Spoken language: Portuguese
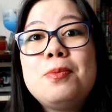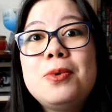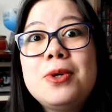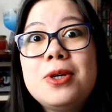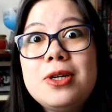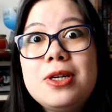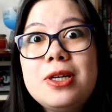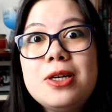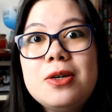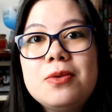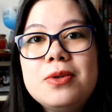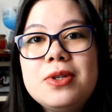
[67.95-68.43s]

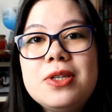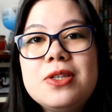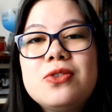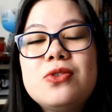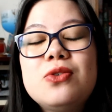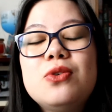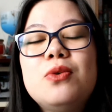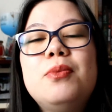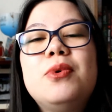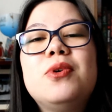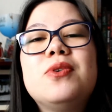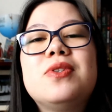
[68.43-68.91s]
perdeu
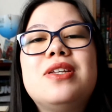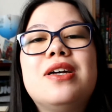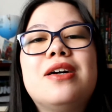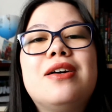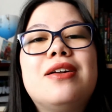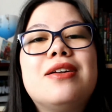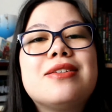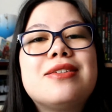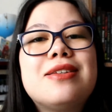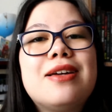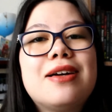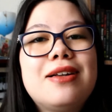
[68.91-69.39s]
isso, o meu
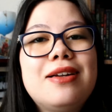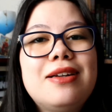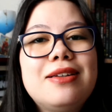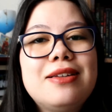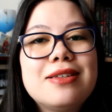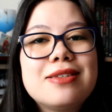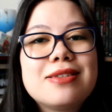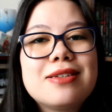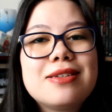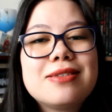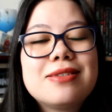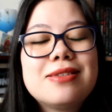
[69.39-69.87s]
Instagram está aqui na
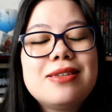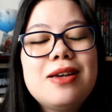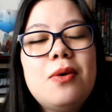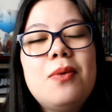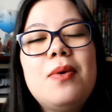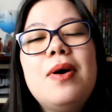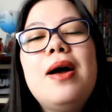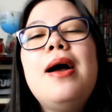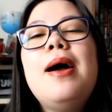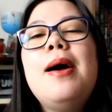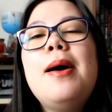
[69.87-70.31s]
descrição,